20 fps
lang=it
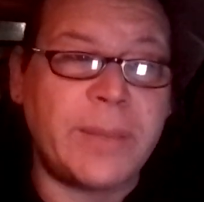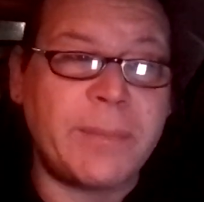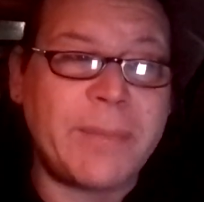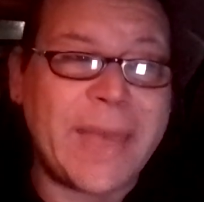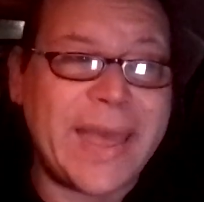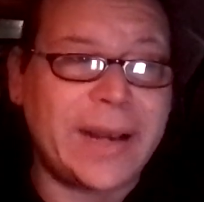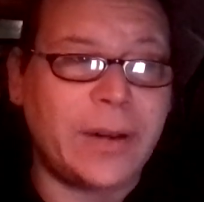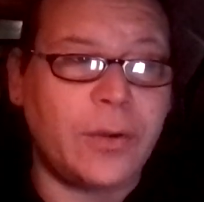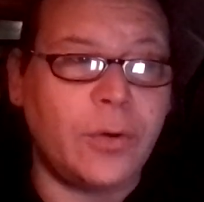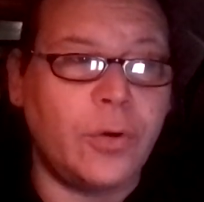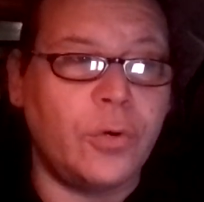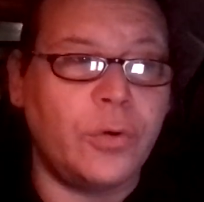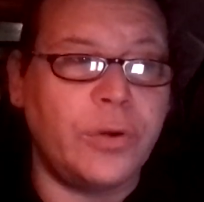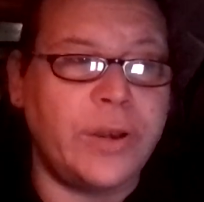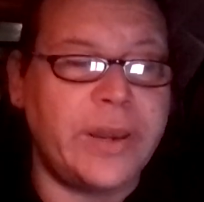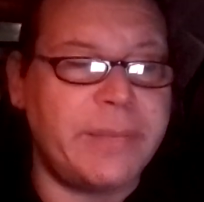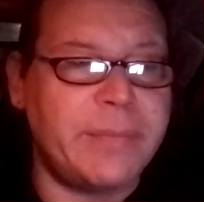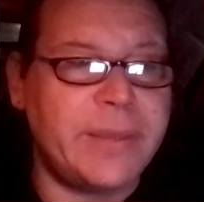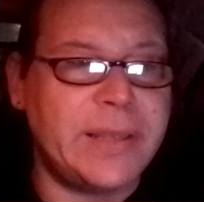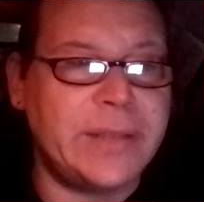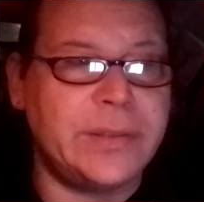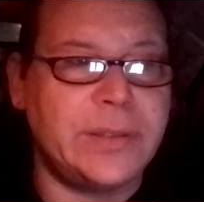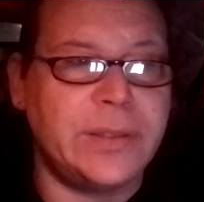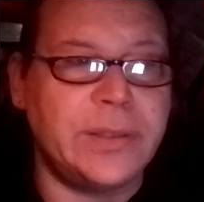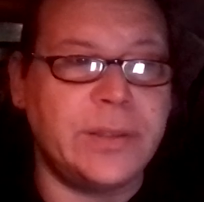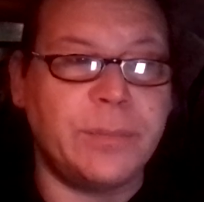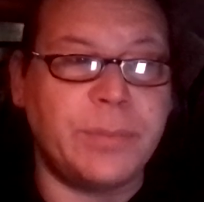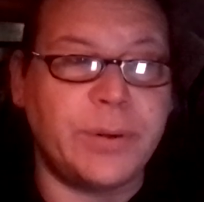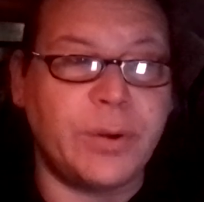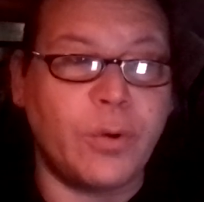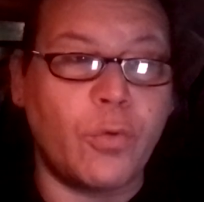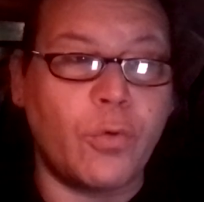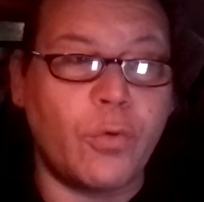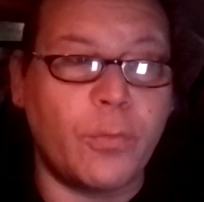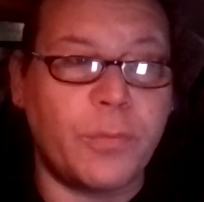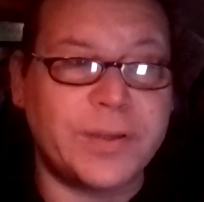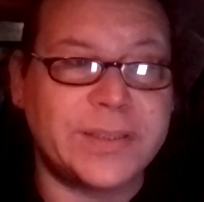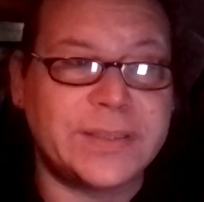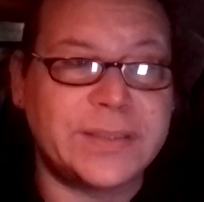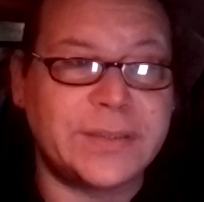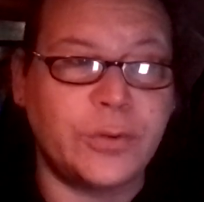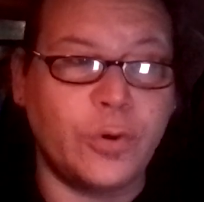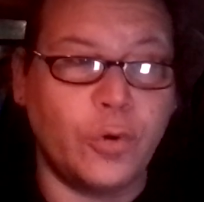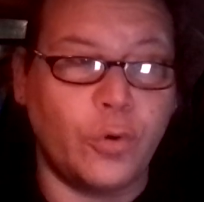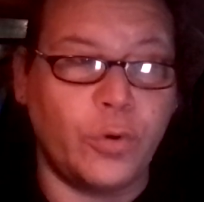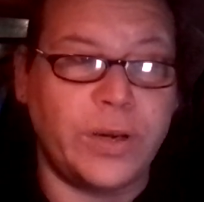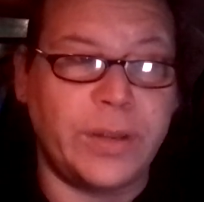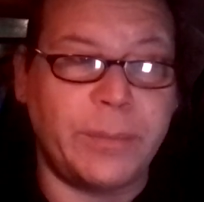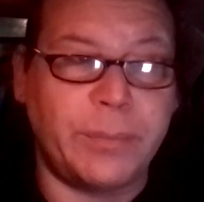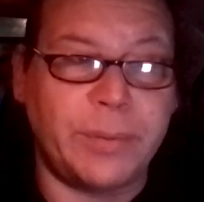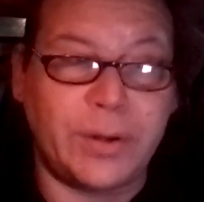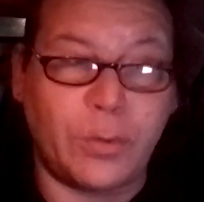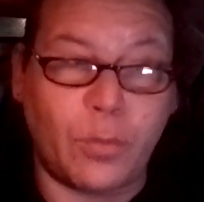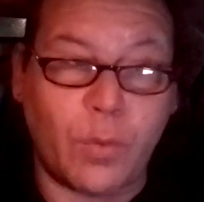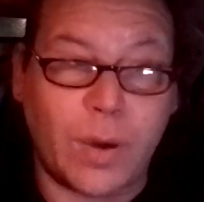emergono elementi di preoccupazione per